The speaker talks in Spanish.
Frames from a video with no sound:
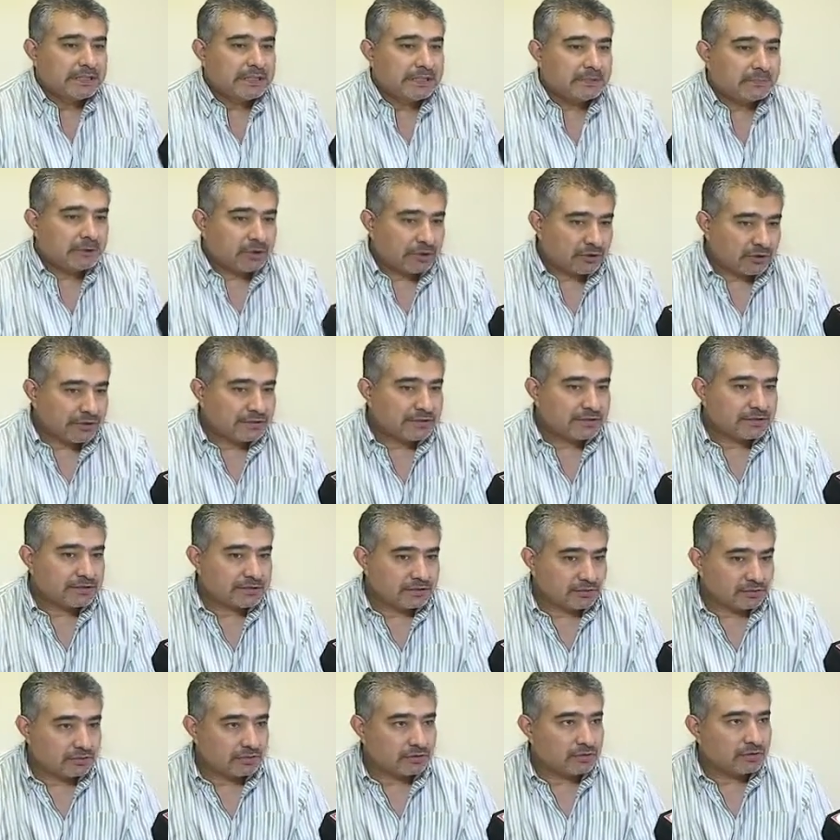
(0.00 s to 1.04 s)
Eh, bueno, ese
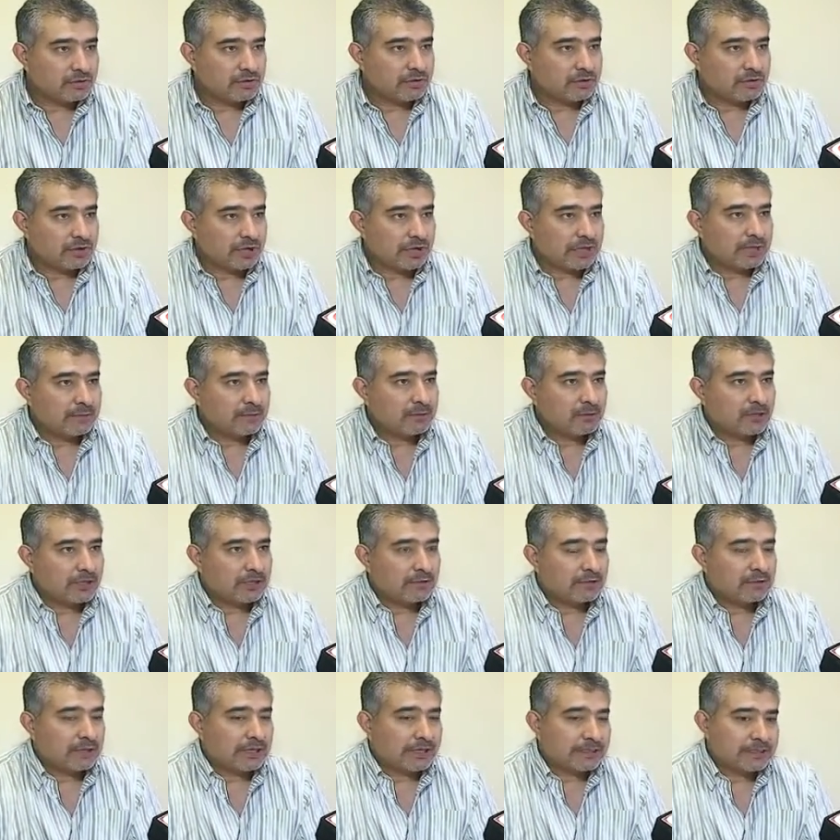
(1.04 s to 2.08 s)
es otro de los reclamos
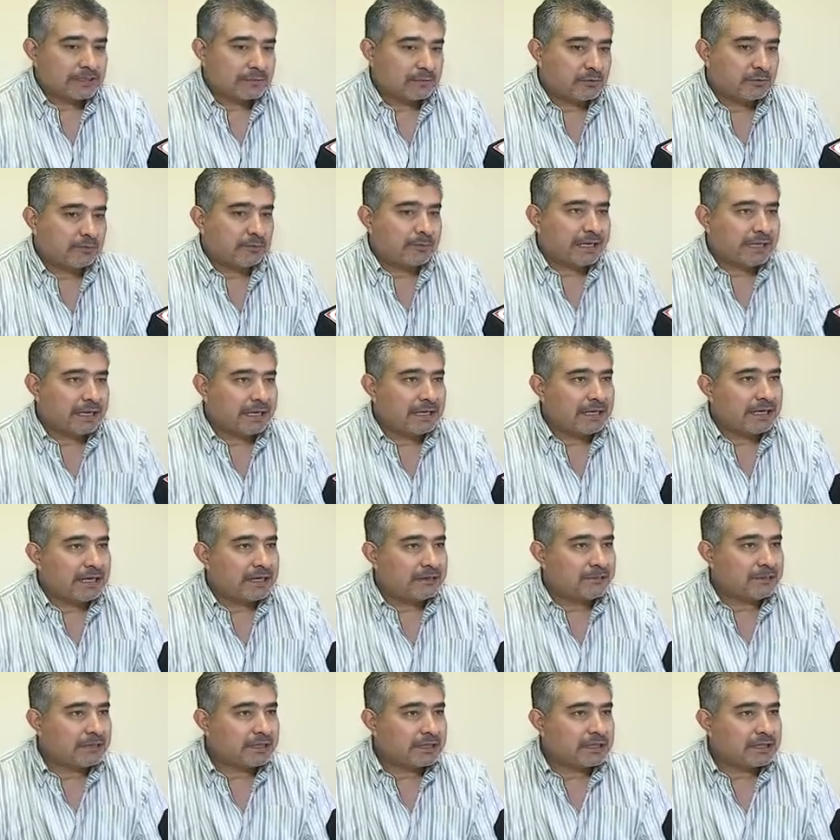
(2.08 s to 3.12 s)
que hacemos
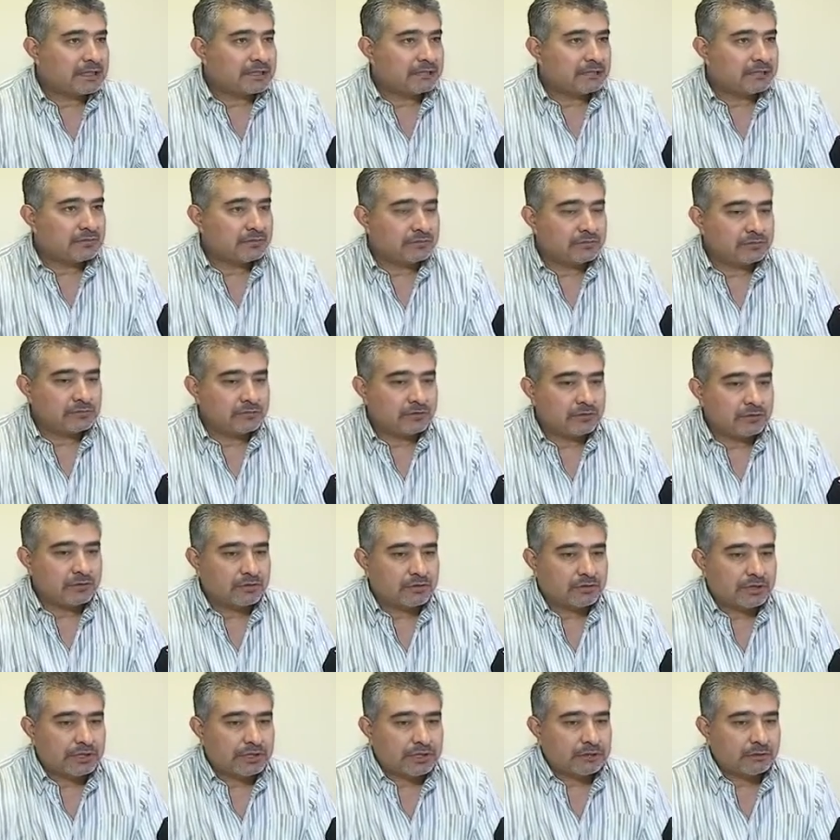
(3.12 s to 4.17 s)
paralelamente con,
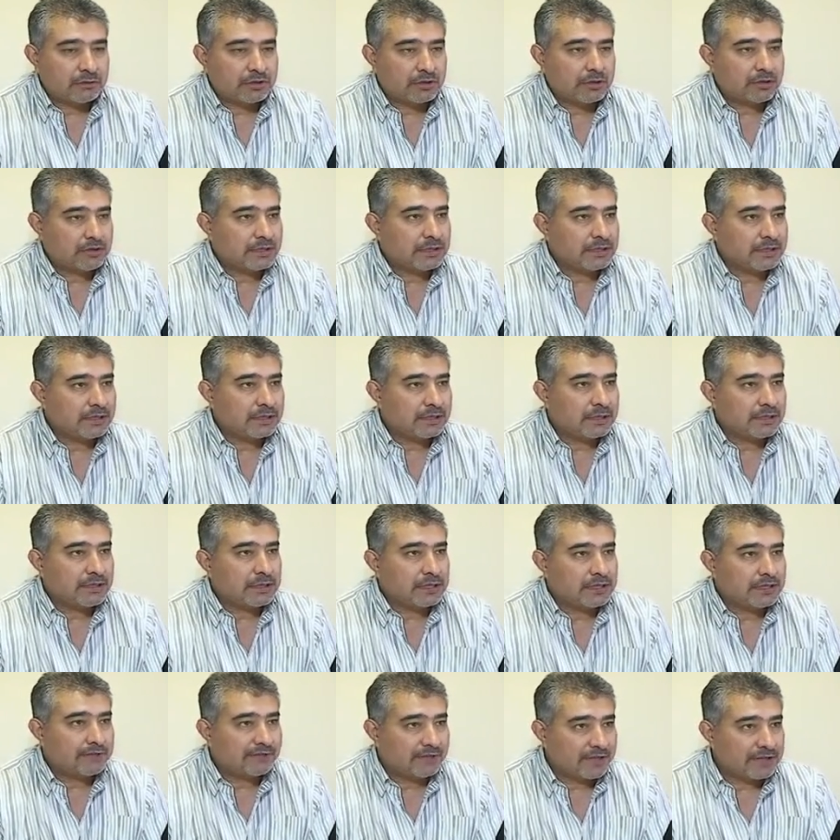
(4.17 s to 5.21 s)
la cuestión de
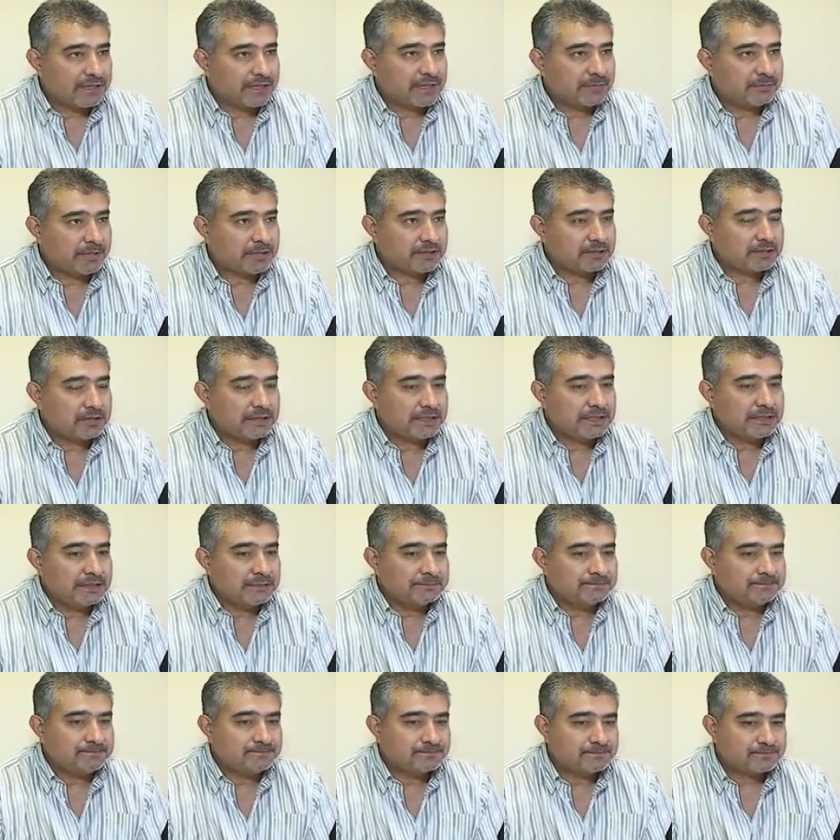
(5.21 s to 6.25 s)
la falta de personal.